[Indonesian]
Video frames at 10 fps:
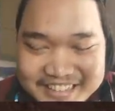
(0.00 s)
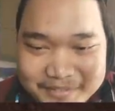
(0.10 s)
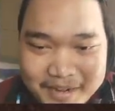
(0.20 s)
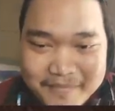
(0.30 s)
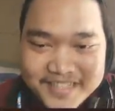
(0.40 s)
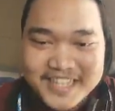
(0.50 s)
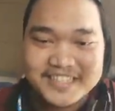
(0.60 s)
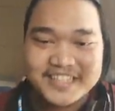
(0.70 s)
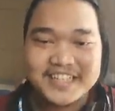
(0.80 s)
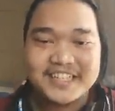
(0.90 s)
Sebenarnya bisa
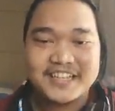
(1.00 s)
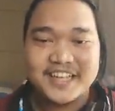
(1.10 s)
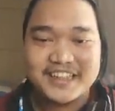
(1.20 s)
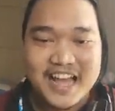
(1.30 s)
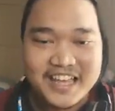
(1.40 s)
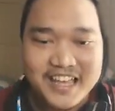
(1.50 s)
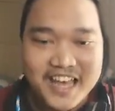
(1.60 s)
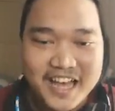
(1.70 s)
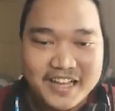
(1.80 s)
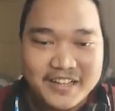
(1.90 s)
sih, dikit lagi
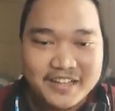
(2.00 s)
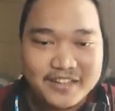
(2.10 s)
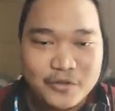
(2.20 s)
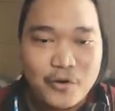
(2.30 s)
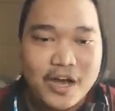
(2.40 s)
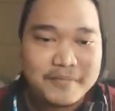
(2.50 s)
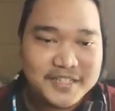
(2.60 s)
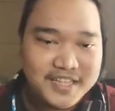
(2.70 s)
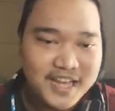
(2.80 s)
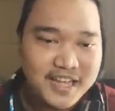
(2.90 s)
ya. Tuh kan
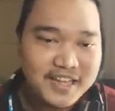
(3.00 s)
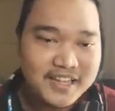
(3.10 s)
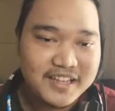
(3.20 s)
bisa.